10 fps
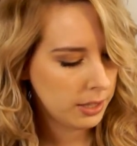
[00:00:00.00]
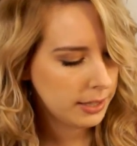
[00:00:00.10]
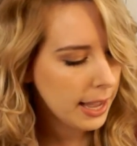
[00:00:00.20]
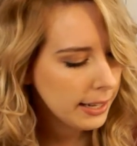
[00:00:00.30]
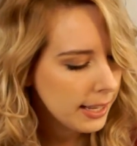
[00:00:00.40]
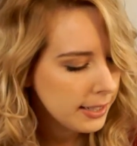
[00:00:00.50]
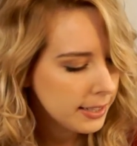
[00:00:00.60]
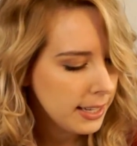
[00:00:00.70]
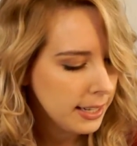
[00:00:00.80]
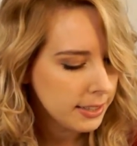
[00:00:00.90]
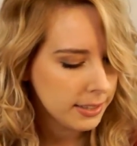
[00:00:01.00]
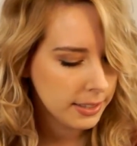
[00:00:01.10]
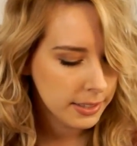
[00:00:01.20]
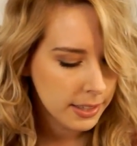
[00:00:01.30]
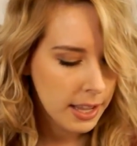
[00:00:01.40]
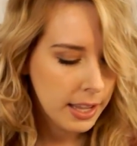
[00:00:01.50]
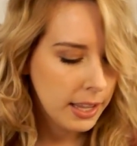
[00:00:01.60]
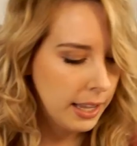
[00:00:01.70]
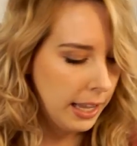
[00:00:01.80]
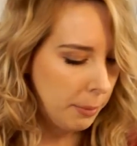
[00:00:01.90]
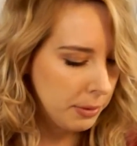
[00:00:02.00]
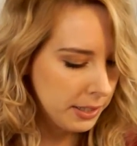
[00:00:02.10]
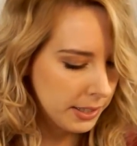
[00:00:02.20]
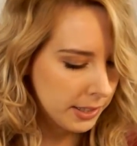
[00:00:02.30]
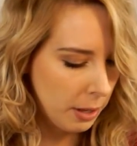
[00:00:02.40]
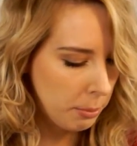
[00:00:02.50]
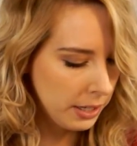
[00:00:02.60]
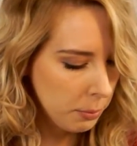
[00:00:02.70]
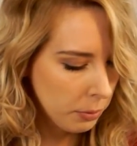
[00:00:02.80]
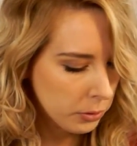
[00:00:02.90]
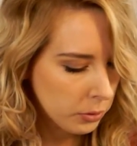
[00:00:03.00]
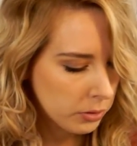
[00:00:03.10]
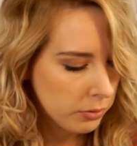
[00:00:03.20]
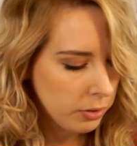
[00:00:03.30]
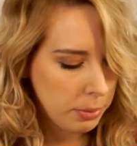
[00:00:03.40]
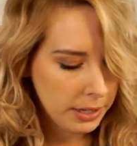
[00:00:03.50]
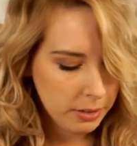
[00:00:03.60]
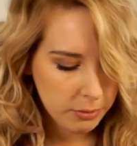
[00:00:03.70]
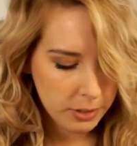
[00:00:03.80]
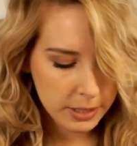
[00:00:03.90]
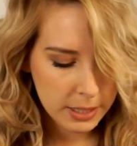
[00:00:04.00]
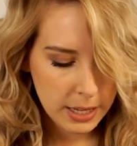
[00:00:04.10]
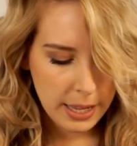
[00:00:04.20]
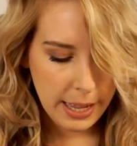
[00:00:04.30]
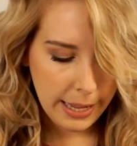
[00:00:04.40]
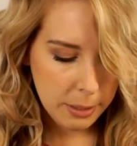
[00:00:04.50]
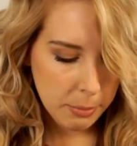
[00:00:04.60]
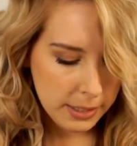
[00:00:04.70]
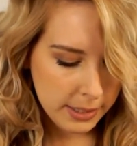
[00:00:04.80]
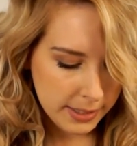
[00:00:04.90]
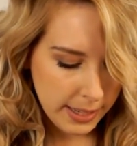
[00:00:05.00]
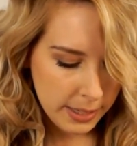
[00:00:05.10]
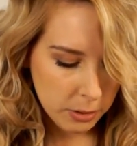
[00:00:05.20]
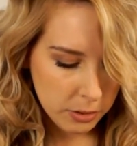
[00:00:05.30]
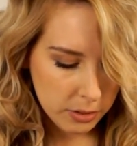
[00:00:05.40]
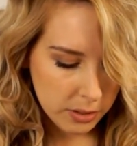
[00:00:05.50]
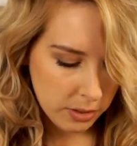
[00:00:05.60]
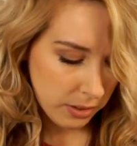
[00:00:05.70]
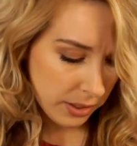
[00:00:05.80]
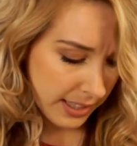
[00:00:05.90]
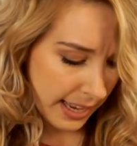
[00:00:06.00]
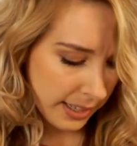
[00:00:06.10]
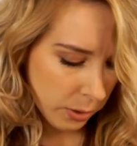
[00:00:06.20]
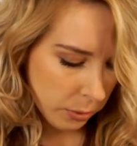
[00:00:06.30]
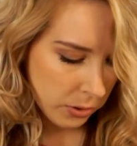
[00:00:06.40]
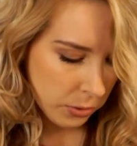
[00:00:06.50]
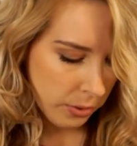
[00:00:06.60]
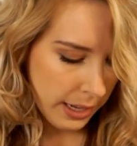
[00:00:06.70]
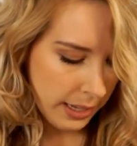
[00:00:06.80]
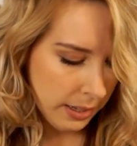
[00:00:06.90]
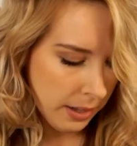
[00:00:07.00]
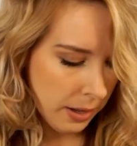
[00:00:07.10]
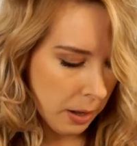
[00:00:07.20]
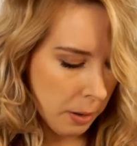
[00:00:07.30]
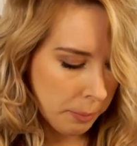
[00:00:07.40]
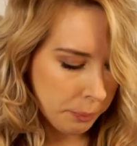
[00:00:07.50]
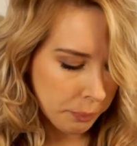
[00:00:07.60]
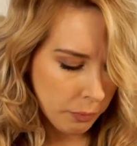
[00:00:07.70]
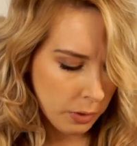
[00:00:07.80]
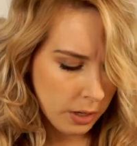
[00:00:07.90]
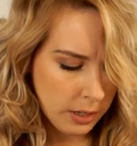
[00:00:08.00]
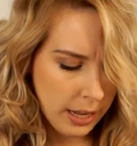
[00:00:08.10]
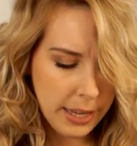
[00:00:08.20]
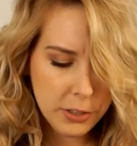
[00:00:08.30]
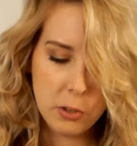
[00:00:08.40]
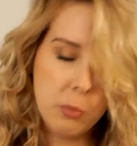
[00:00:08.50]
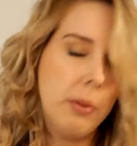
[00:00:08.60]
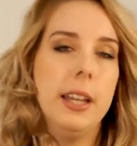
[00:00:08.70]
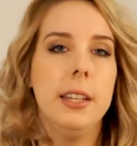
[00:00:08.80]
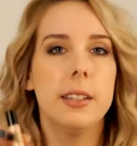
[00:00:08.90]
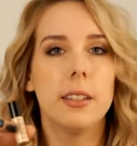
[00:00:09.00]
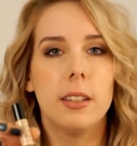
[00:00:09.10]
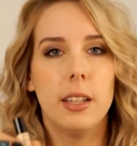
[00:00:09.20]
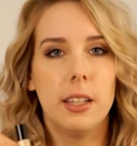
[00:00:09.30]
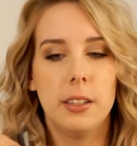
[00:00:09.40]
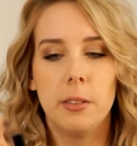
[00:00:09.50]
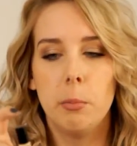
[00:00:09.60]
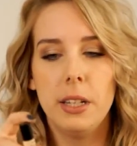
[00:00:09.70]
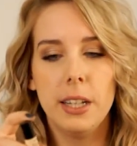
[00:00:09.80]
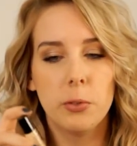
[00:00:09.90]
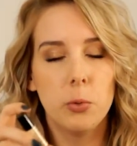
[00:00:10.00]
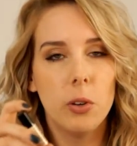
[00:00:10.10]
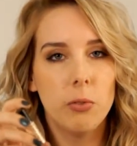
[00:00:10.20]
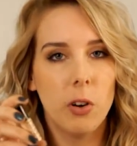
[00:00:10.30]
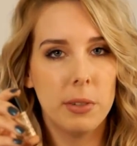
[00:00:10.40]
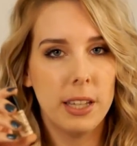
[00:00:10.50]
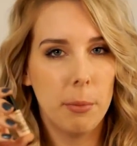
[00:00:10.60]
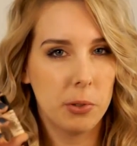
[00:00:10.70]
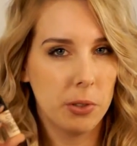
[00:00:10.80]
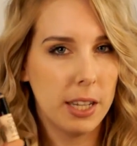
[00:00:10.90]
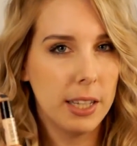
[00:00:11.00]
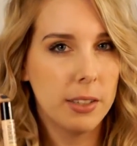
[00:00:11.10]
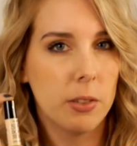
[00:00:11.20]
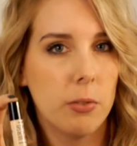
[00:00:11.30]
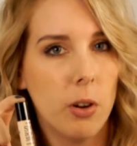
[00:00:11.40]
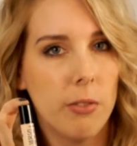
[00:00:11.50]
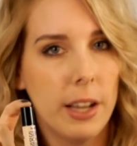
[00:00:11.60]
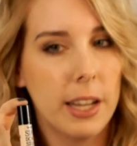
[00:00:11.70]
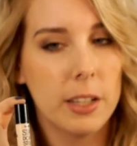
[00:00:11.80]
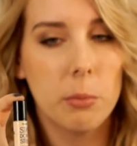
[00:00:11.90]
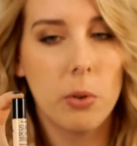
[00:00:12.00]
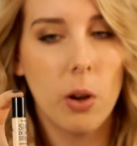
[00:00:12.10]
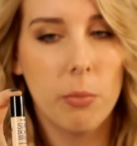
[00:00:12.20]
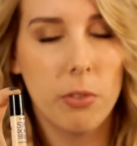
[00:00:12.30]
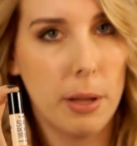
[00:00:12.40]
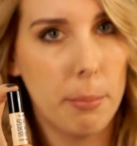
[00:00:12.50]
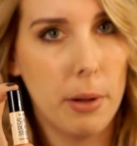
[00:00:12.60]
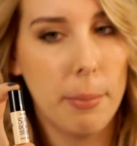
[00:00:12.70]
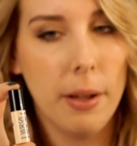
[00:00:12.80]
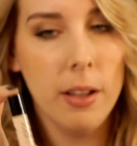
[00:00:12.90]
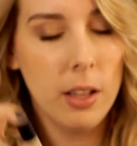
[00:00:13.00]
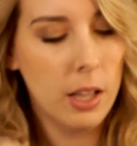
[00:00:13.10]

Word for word: Dann als nächstes habe ich hier zwei Mini-Produkte von Benefit. Einmal die Stay Don't, Stay Don't Stray ähm, Eyeshadow Base in Miniaturform. Ich habe so ein Kit vor Weihnachten bekommen von meinem Papa.